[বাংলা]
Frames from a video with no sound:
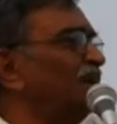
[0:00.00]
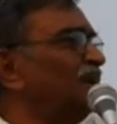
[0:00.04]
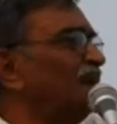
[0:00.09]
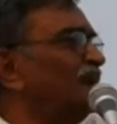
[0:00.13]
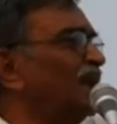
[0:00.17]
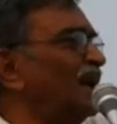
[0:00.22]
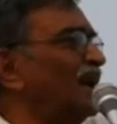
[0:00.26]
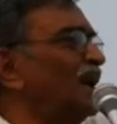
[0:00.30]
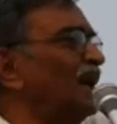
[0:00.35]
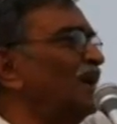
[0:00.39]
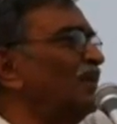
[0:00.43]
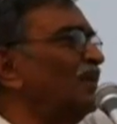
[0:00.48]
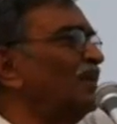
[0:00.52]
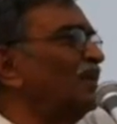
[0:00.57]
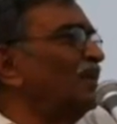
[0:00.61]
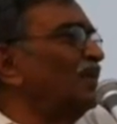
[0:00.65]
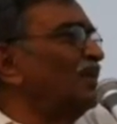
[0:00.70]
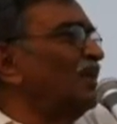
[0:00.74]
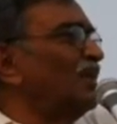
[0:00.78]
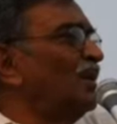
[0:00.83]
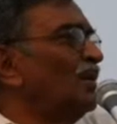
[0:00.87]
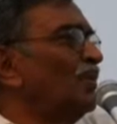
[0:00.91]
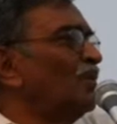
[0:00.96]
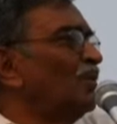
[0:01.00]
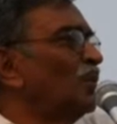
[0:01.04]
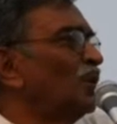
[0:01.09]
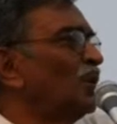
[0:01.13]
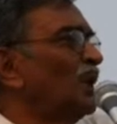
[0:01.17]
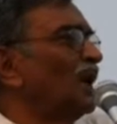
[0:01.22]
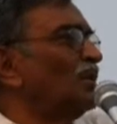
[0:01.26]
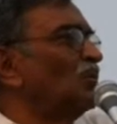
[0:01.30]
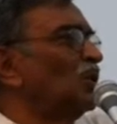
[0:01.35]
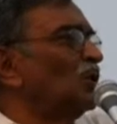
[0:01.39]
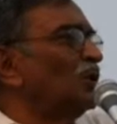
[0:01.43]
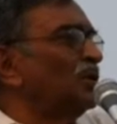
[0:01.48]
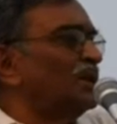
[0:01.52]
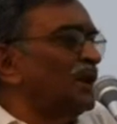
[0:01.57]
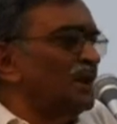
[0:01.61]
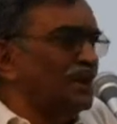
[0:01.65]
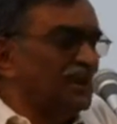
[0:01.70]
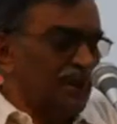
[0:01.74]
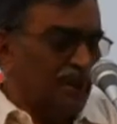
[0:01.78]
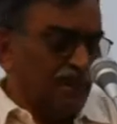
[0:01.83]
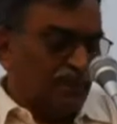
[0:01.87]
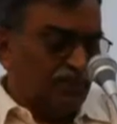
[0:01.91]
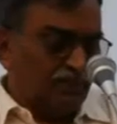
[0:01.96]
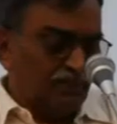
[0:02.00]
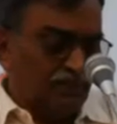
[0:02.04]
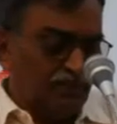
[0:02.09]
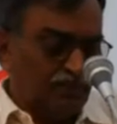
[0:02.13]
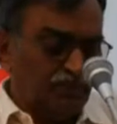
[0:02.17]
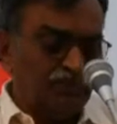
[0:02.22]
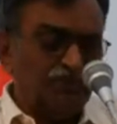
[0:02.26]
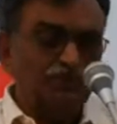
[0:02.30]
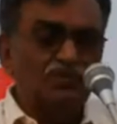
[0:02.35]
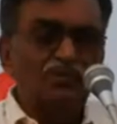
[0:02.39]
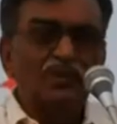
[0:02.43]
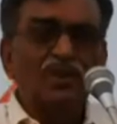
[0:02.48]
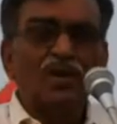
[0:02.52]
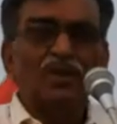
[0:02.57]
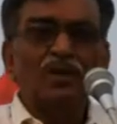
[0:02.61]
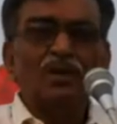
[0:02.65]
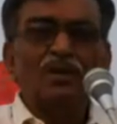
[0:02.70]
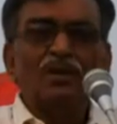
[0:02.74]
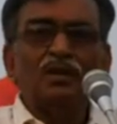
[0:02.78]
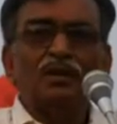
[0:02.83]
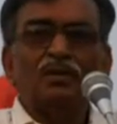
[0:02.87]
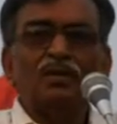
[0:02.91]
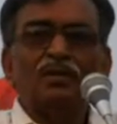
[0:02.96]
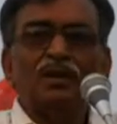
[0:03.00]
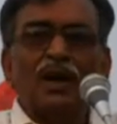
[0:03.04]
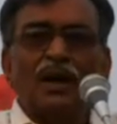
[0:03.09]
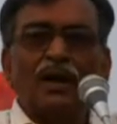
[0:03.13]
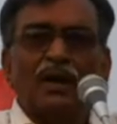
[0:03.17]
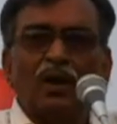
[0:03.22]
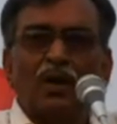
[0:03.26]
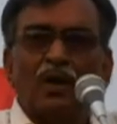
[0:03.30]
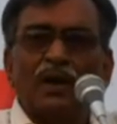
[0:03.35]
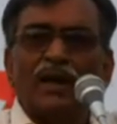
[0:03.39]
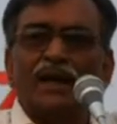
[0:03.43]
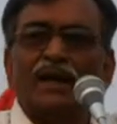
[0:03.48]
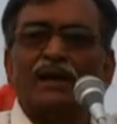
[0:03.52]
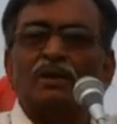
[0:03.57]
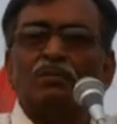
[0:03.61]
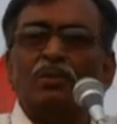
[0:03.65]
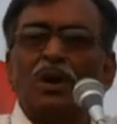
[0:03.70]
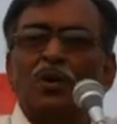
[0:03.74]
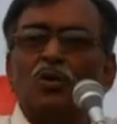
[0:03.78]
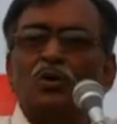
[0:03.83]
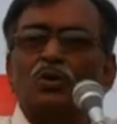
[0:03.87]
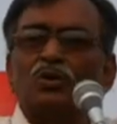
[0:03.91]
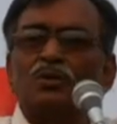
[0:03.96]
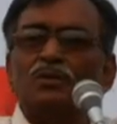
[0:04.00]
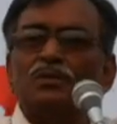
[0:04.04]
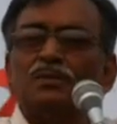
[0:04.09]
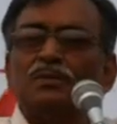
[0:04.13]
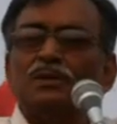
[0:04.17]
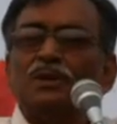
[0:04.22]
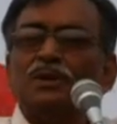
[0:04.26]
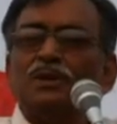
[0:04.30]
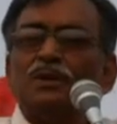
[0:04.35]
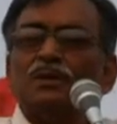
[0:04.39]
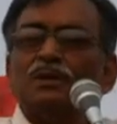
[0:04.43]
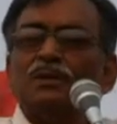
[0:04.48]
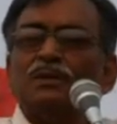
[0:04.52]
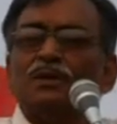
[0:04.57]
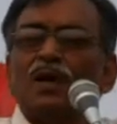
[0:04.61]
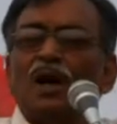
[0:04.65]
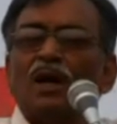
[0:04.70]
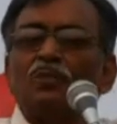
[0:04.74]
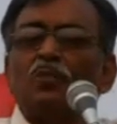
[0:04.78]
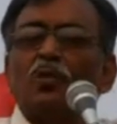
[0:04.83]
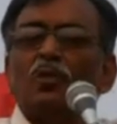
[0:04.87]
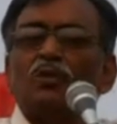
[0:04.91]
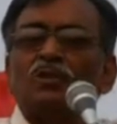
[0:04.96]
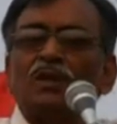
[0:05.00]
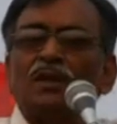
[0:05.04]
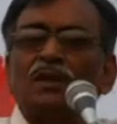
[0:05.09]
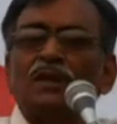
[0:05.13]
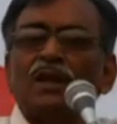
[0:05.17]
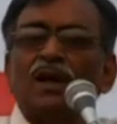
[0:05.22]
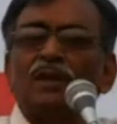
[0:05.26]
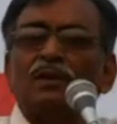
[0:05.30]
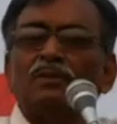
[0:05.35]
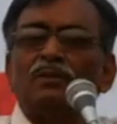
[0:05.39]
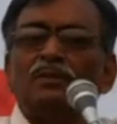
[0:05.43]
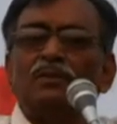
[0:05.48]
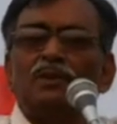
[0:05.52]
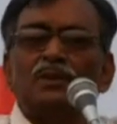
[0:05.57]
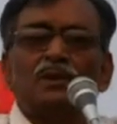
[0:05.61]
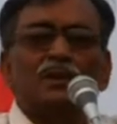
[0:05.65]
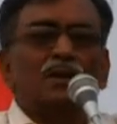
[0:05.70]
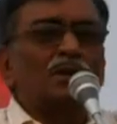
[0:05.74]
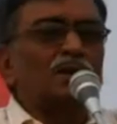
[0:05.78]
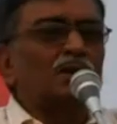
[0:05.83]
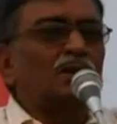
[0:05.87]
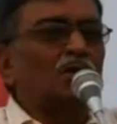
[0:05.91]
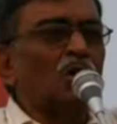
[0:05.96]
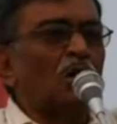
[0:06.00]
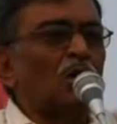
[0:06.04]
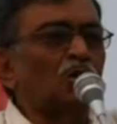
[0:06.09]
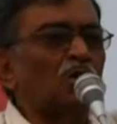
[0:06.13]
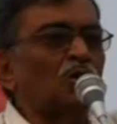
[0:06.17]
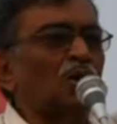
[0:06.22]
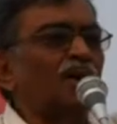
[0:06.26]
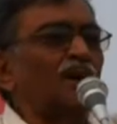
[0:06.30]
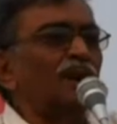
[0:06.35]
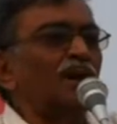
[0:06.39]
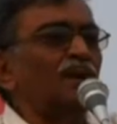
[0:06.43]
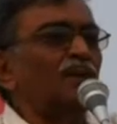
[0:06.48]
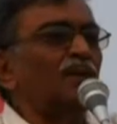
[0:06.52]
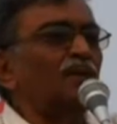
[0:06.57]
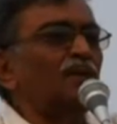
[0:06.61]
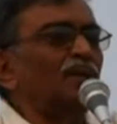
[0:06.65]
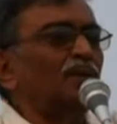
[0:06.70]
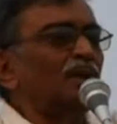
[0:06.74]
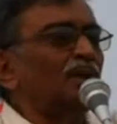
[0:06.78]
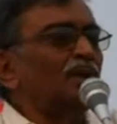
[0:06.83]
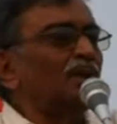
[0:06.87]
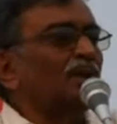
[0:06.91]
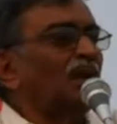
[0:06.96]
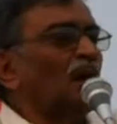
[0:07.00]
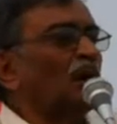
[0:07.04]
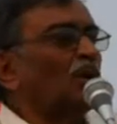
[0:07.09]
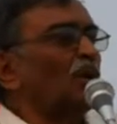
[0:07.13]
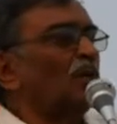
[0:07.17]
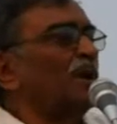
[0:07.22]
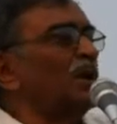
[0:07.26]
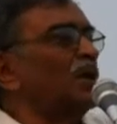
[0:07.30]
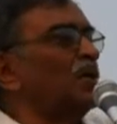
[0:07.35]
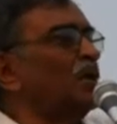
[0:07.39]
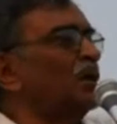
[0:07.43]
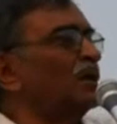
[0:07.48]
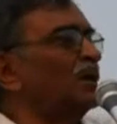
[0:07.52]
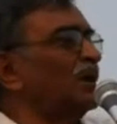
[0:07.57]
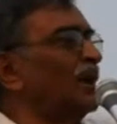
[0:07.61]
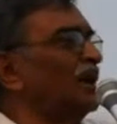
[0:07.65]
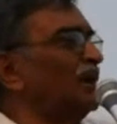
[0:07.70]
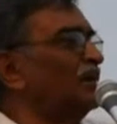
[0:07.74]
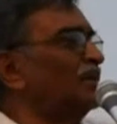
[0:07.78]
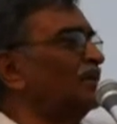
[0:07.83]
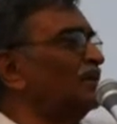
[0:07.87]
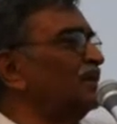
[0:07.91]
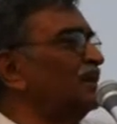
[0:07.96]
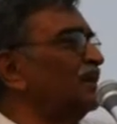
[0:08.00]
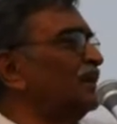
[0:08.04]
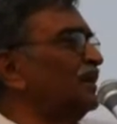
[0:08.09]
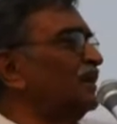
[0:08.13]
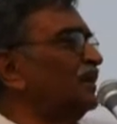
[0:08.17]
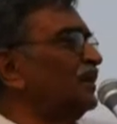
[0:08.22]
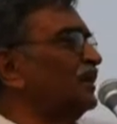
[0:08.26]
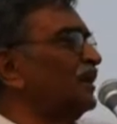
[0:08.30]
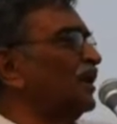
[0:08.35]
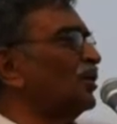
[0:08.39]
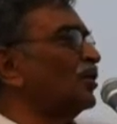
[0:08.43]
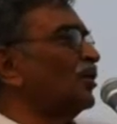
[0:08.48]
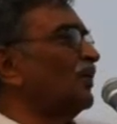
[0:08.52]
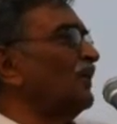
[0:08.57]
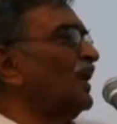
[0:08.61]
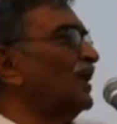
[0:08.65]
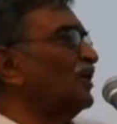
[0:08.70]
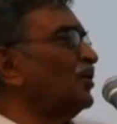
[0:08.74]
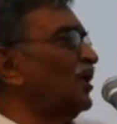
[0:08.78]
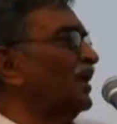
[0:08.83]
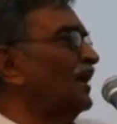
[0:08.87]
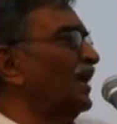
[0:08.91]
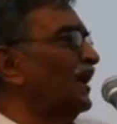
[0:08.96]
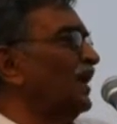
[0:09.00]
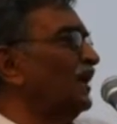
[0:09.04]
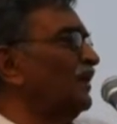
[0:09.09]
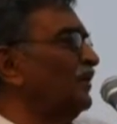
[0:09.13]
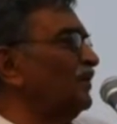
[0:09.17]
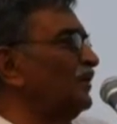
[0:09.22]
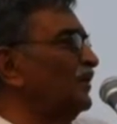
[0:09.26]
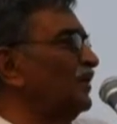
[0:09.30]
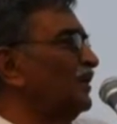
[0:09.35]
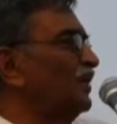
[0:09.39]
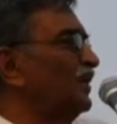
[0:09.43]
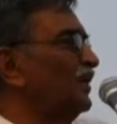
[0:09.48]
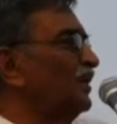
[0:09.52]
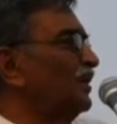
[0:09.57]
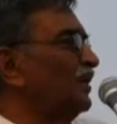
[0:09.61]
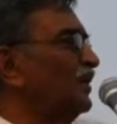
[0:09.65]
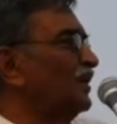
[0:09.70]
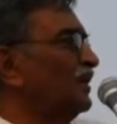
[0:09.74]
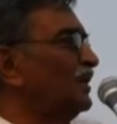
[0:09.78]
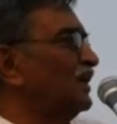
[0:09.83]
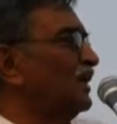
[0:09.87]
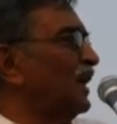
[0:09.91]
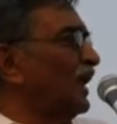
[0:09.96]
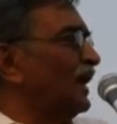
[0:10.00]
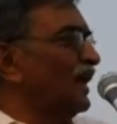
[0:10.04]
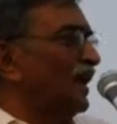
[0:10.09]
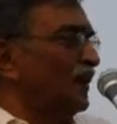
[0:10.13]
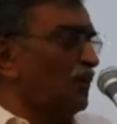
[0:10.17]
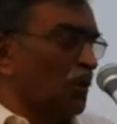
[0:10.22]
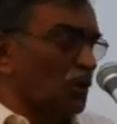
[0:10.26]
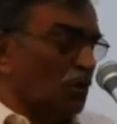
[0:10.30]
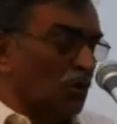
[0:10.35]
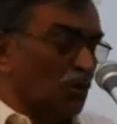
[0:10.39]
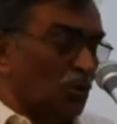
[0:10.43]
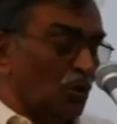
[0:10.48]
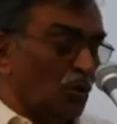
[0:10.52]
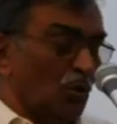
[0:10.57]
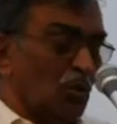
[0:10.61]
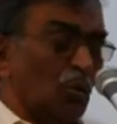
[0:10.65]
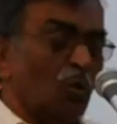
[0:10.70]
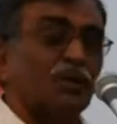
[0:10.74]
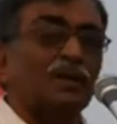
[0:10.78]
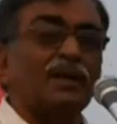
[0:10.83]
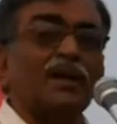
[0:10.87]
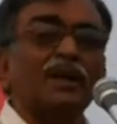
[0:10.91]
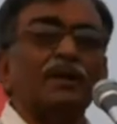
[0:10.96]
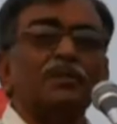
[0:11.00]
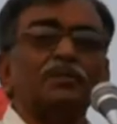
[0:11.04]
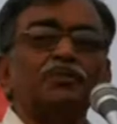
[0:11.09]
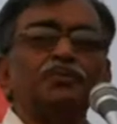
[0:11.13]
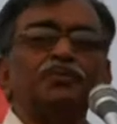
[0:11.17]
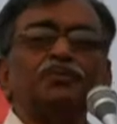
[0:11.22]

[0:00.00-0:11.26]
তিনি প্রধানমন্ত্রী ছিলেন তাকে অনেক মানুষ তার বক্তৃতা সংসদে তার অভিজ্ঞতা সেসবের জন্যে তাকে পছন্দ করতেন